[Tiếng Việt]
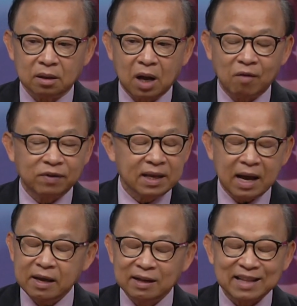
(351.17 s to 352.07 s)
không phải giá
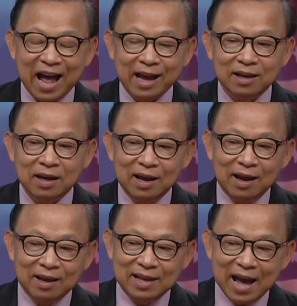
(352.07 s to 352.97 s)
hiện tại
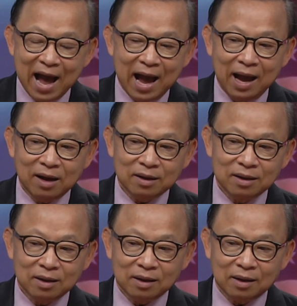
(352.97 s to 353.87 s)
giá
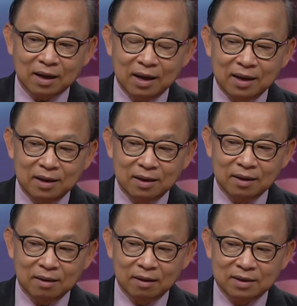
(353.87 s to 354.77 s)
cái
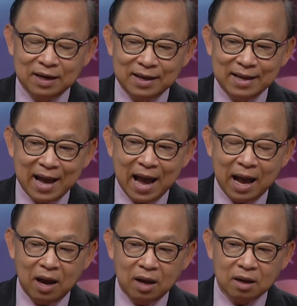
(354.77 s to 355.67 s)
trị
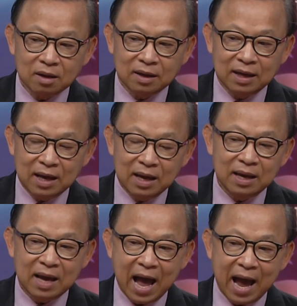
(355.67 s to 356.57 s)
giá
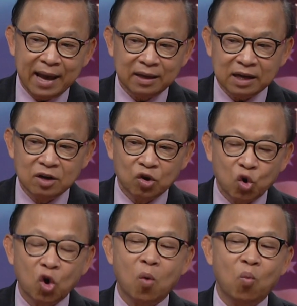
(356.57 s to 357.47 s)
khi hai cái người
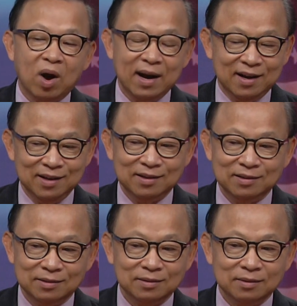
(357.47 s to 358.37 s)
cuối cùng qua đời
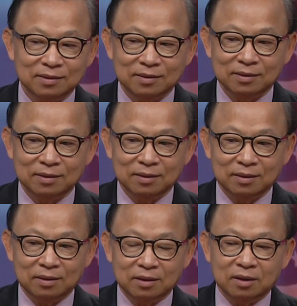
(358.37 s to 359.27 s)
oh, dạ,
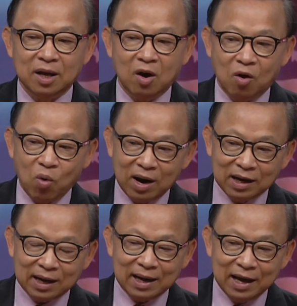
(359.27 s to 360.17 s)
dạ, rồi. nếu họ qua đời
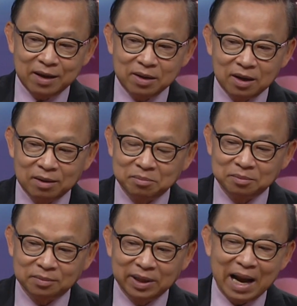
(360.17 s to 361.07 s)
cách đây
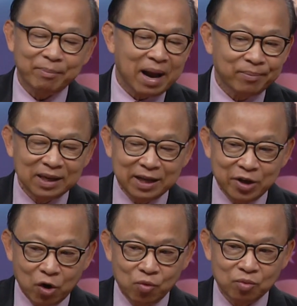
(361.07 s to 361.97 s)
15 năm lấy thí
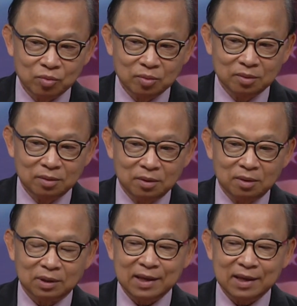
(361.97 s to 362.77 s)
dụ dạ, dạ.